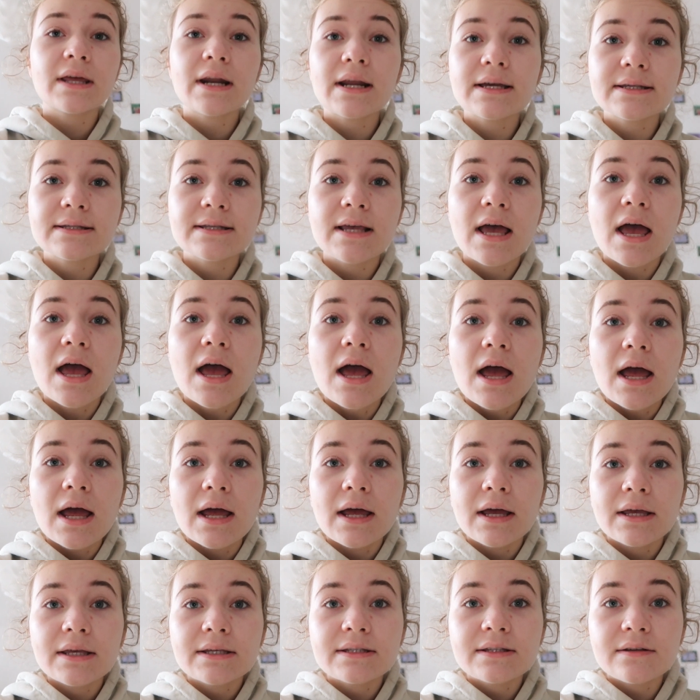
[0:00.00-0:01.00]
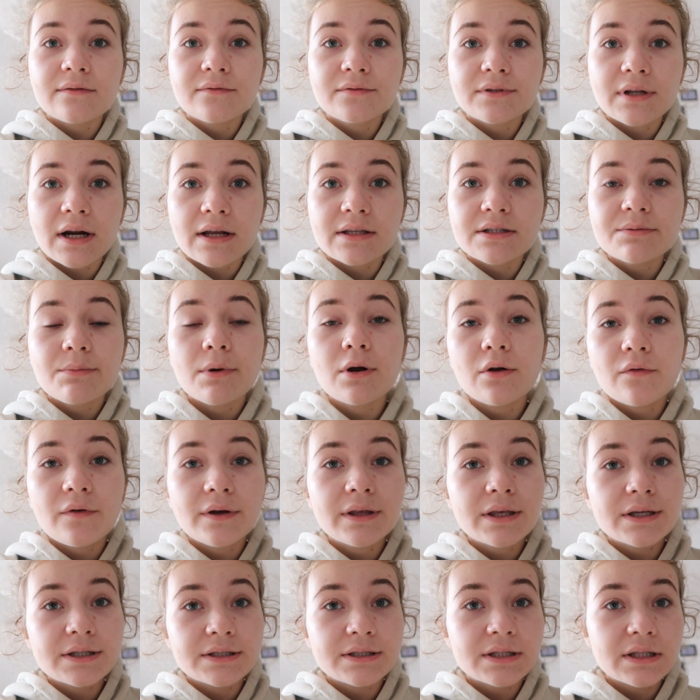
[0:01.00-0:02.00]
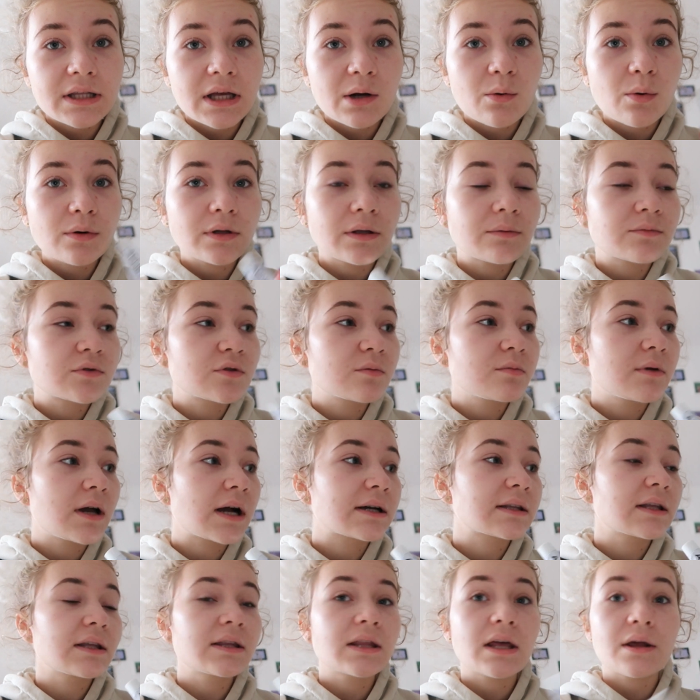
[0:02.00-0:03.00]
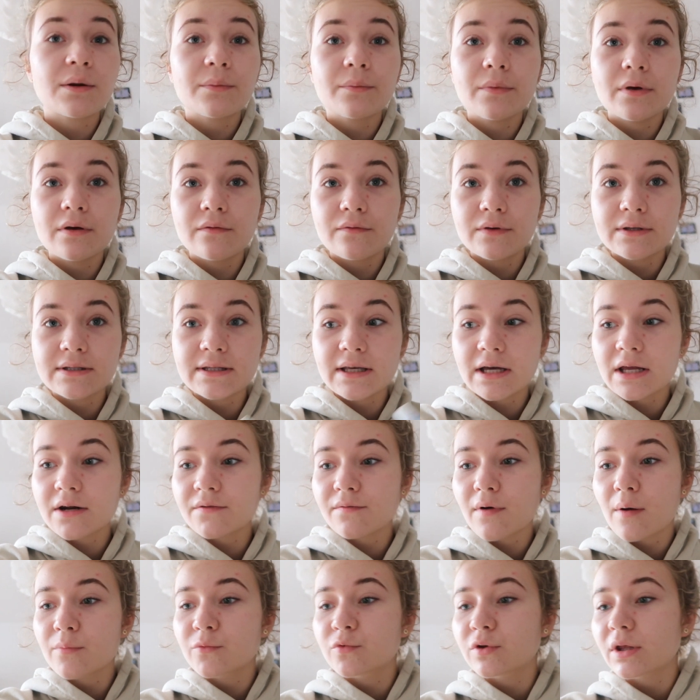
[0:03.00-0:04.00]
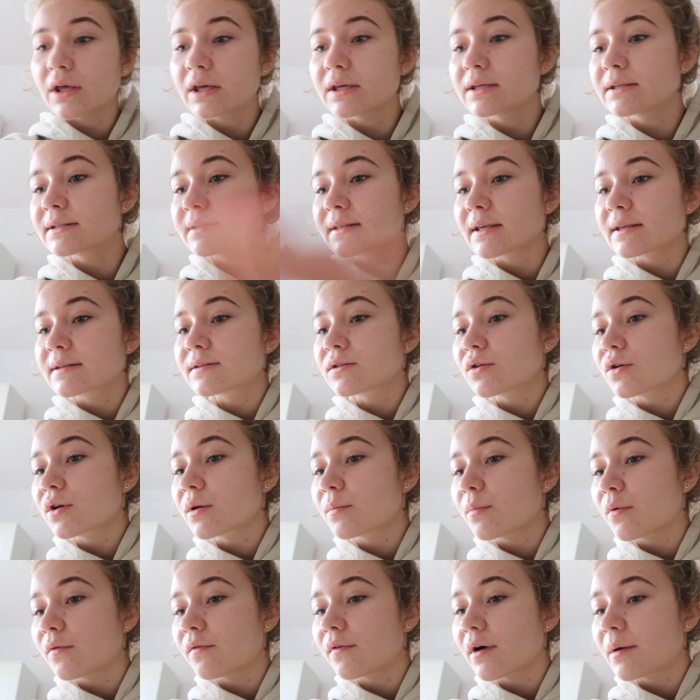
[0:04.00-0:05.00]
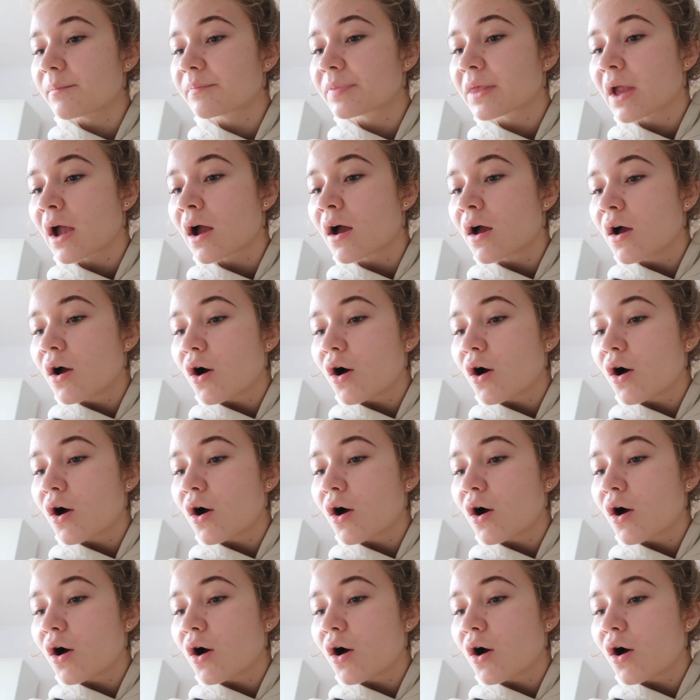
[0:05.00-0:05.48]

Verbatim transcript: Teraz e, jestem w trakcie malowania, się nakładam sobie akne derm, e, więc nagrywam tutaj Insta Story, bo Wam